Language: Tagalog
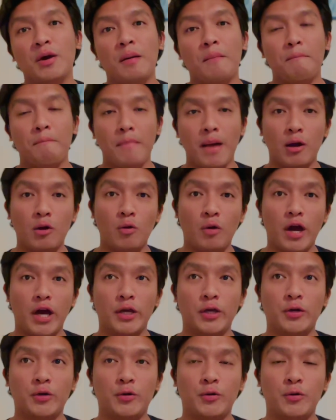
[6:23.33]
bago
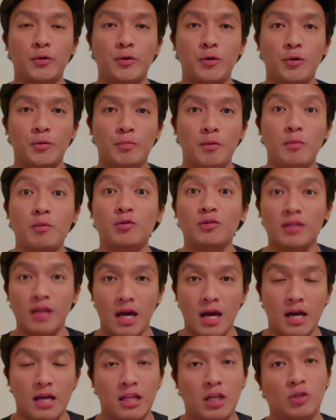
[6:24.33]
kayo
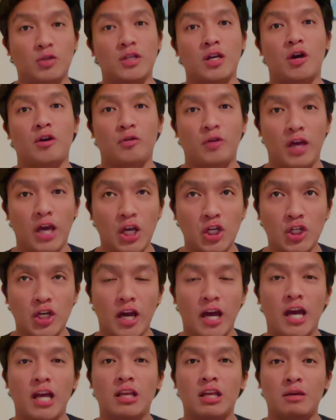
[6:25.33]
pumunta dito sa Croatia
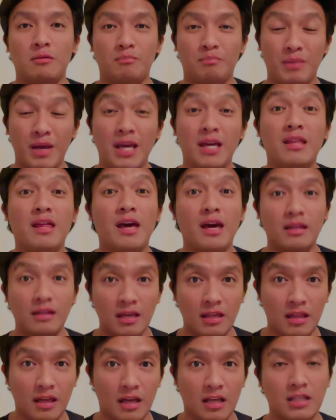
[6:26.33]
and be ready
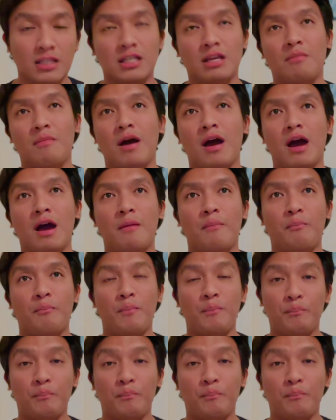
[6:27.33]
rin sa mga